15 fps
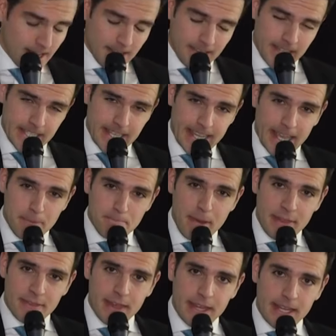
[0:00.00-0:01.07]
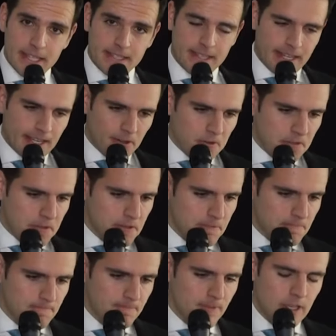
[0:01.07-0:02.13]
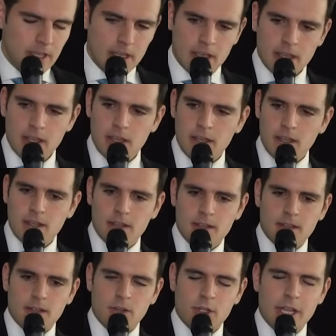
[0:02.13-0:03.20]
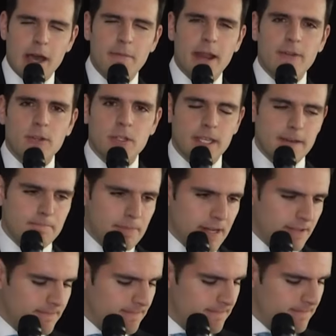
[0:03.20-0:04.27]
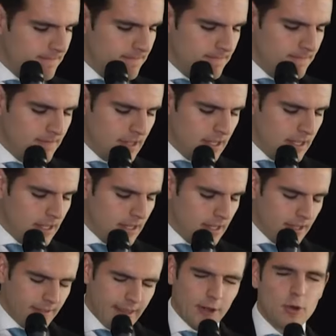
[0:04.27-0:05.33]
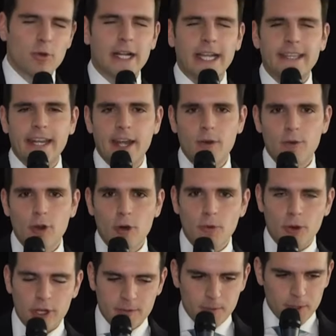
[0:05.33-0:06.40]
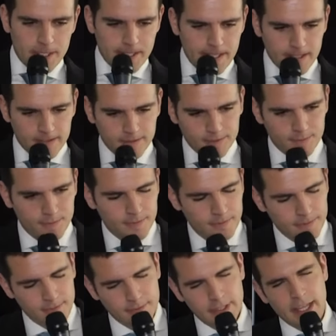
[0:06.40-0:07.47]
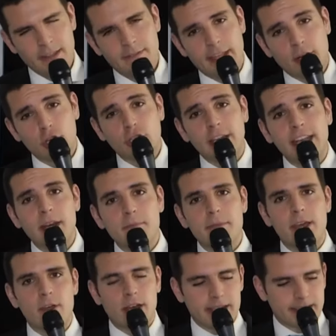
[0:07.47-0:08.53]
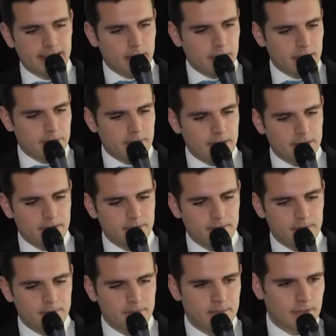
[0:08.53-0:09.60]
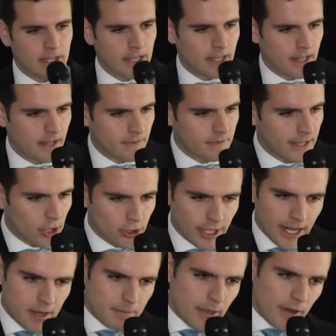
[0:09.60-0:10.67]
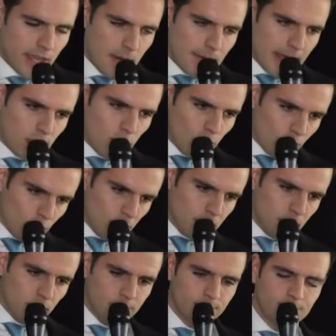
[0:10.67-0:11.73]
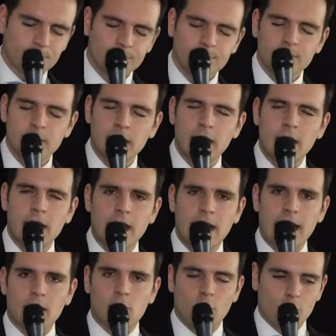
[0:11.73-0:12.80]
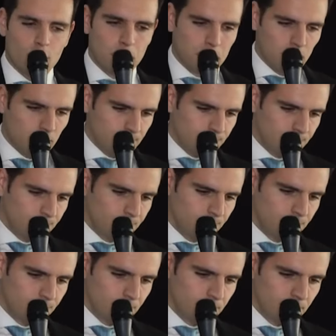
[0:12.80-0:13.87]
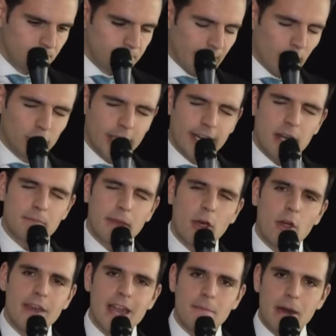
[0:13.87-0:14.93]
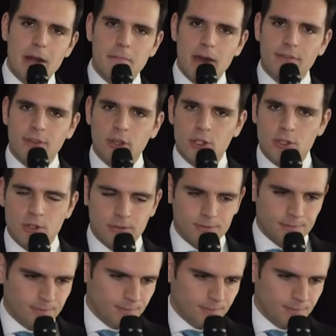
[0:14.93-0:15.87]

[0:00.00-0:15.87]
Desde que empecé en este negocio, os he hablado siempre de nunca tener un no por respuesta, de no tener miedo al establishment, de no tener miedo a llamar corrupto al corrupto, de no tener miedo de llamar mafioso